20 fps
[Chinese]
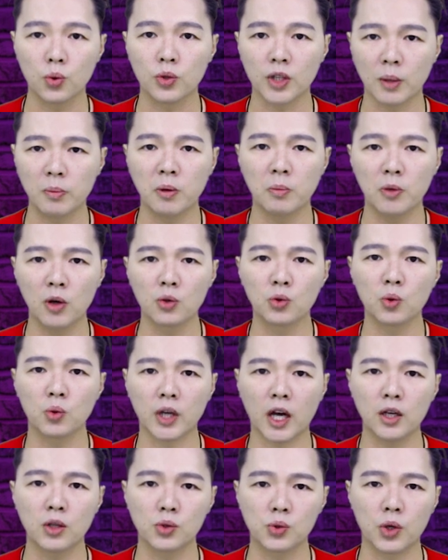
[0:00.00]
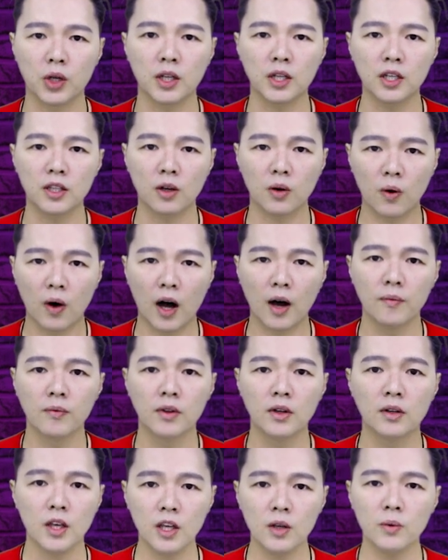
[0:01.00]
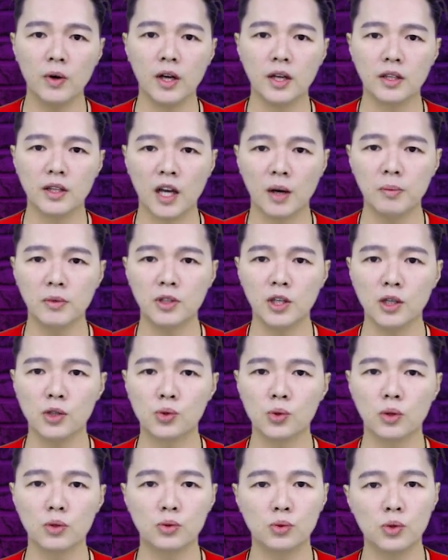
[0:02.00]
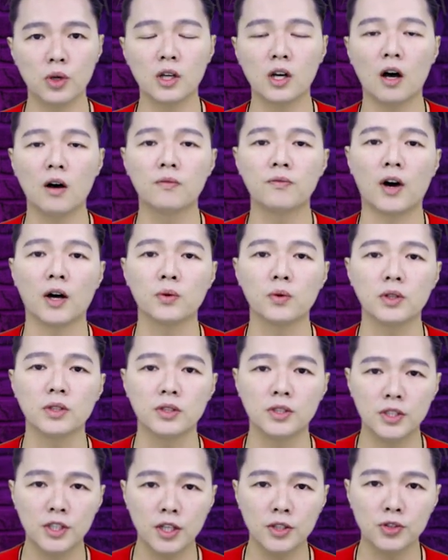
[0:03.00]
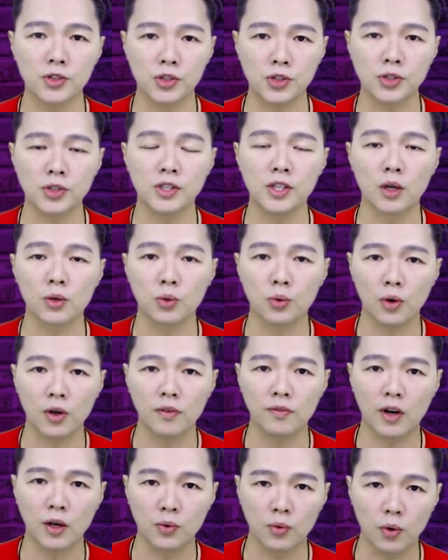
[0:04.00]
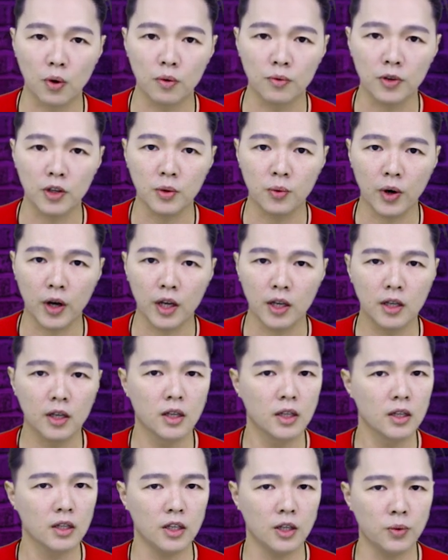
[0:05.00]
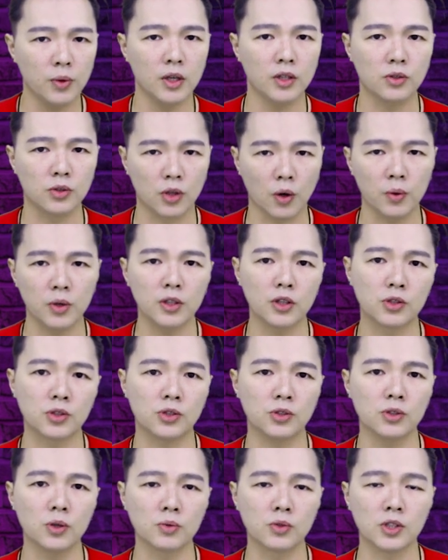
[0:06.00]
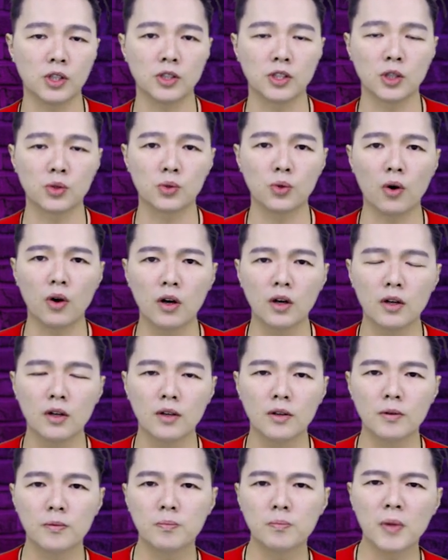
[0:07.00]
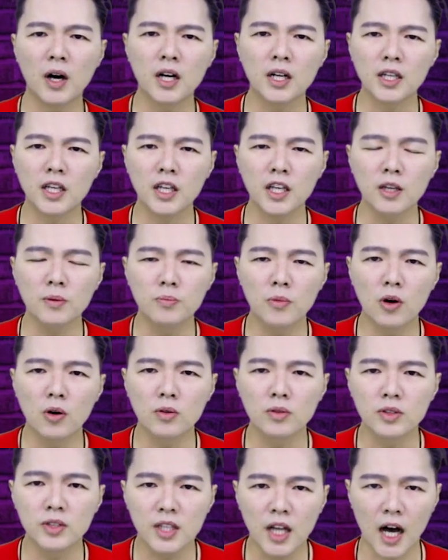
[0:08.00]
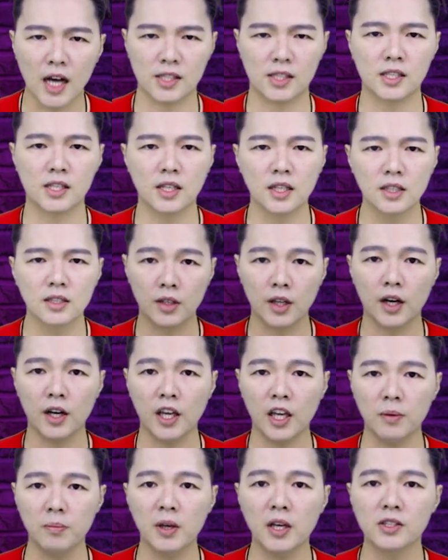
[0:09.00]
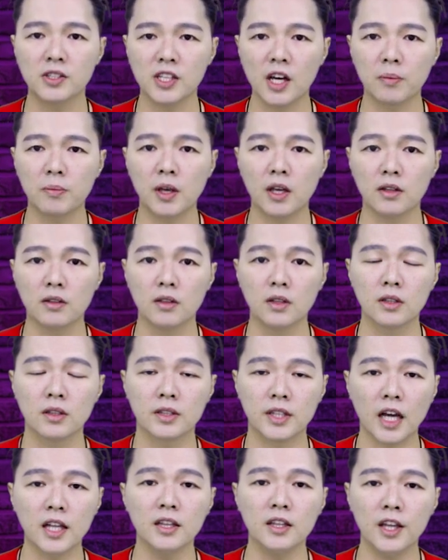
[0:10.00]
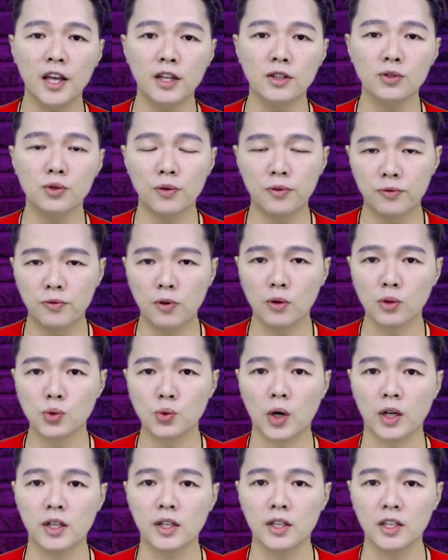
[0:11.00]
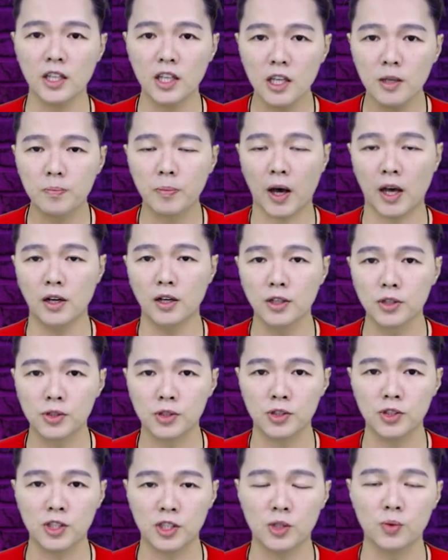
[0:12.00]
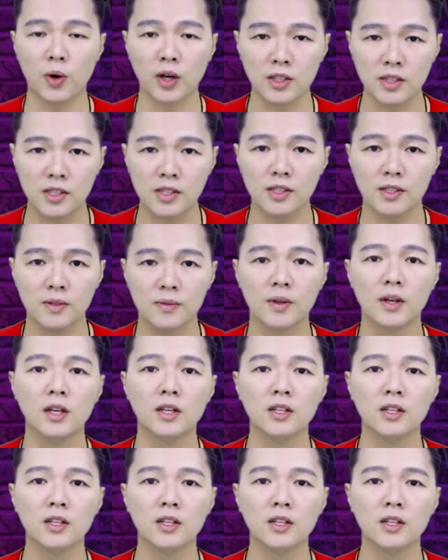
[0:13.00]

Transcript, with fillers: 如果他们没有堕胎的权利的话，因为他们听说最高法院坚持要推翻 Roe v. Wade。一位抖音的使用者叫做。Monkey Mo l u s k 的影片上面，当天就疯传了一百二十几万次。